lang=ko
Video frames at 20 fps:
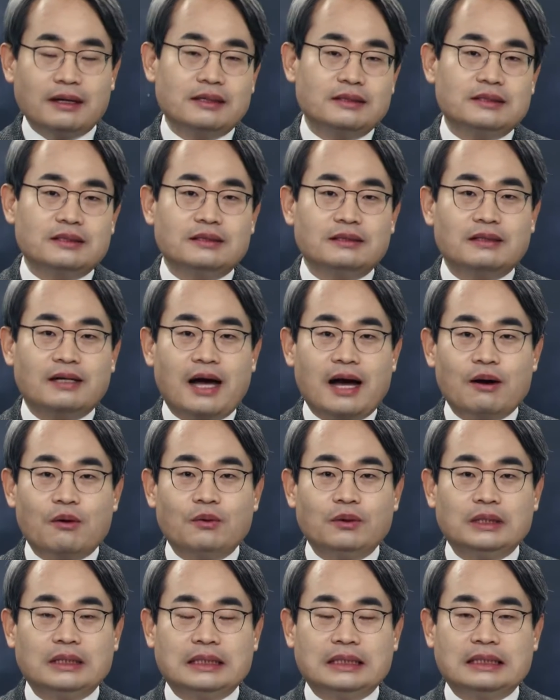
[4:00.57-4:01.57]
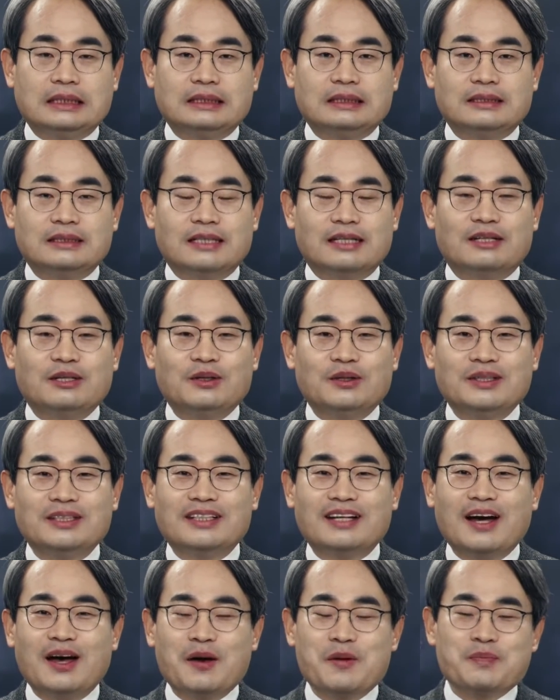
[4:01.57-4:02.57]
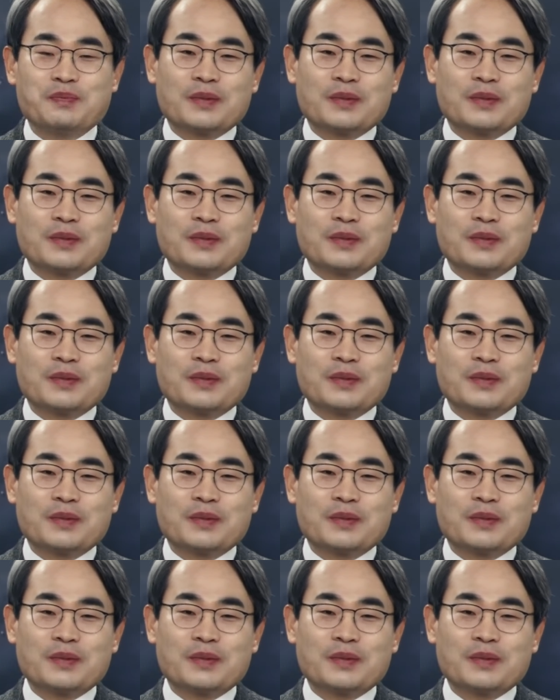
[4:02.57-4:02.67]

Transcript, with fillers: 지금 가고 있는 자 그러니까